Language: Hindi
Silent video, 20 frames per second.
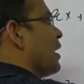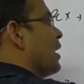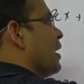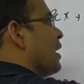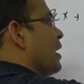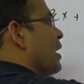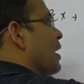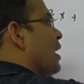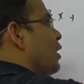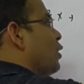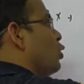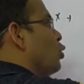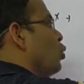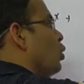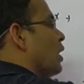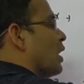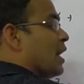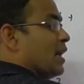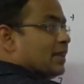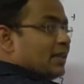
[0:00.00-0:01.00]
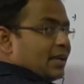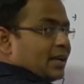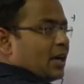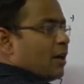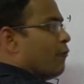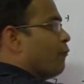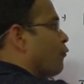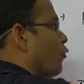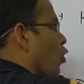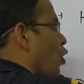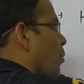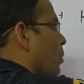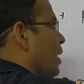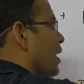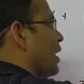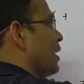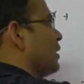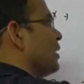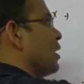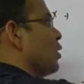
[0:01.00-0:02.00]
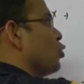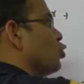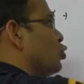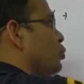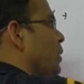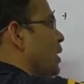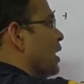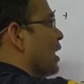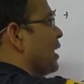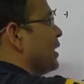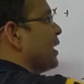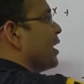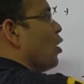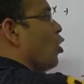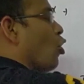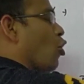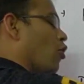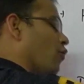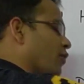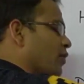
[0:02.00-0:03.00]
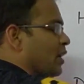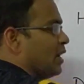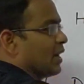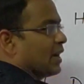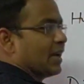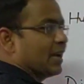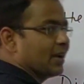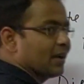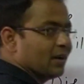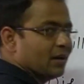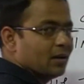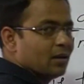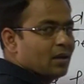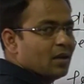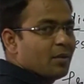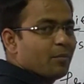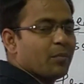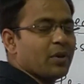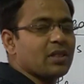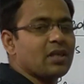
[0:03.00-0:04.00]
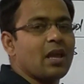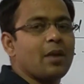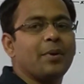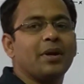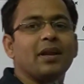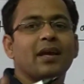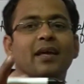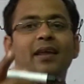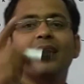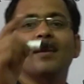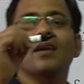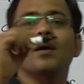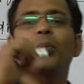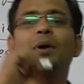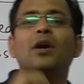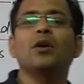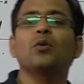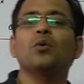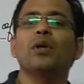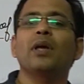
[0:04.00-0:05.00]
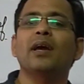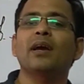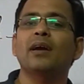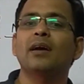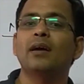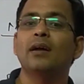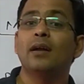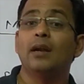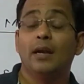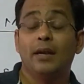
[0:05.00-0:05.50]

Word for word: क्या करेगा यहाँ टू लगा देगा फ्रॉम लगा देगा कुछ भी लगा देगा ऑफ नहीं लगाएगा बस ये बेटा एरर का पार्ट हो जाएगा